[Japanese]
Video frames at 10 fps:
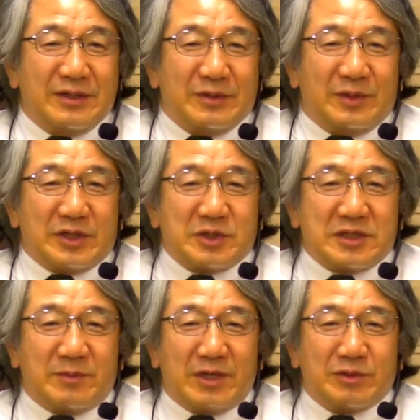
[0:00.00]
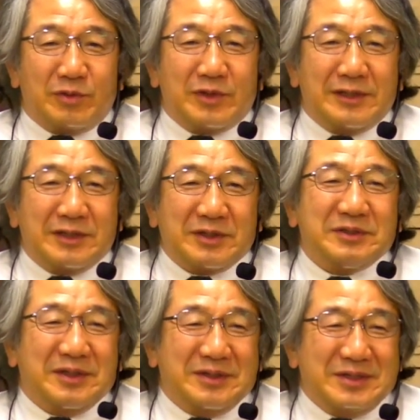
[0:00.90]
私は責められるところがないと言っ
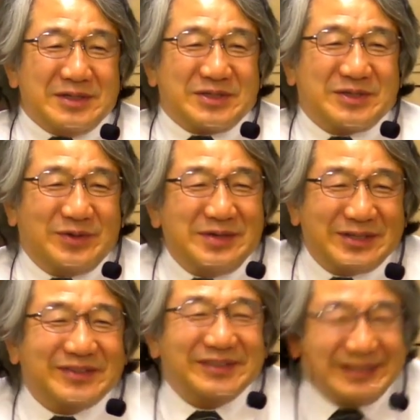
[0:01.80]
たすごいなとね